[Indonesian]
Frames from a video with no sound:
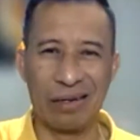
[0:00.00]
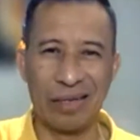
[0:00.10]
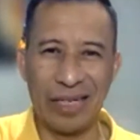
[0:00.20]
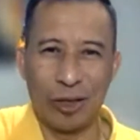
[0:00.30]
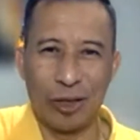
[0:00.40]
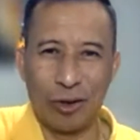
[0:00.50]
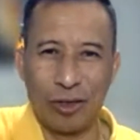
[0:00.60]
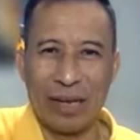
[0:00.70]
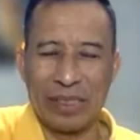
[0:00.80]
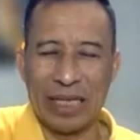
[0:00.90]
Jadi
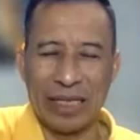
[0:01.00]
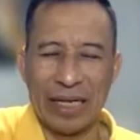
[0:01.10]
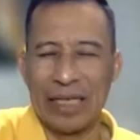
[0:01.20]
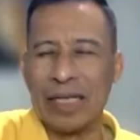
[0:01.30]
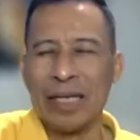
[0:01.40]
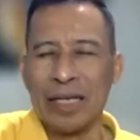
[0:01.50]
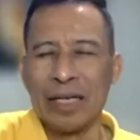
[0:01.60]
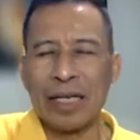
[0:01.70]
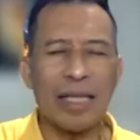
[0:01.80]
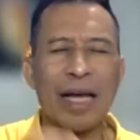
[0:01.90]
contohnya misalnya nih,
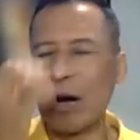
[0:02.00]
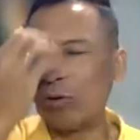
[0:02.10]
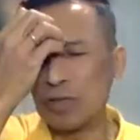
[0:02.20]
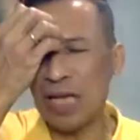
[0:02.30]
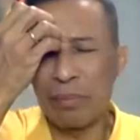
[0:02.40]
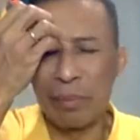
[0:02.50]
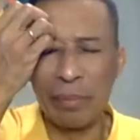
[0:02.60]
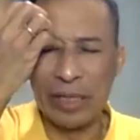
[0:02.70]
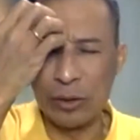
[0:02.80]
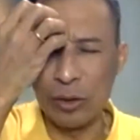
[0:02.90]
kita nggak usah
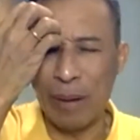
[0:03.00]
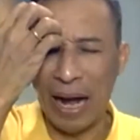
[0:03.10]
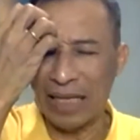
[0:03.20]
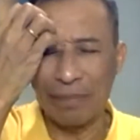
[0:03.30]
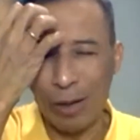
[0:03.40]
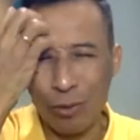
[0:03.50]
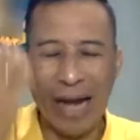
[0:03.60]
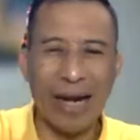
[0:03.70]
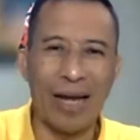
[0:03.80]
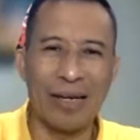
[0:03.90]
membentuk bakat baru
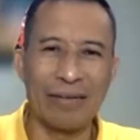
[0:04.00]
anak.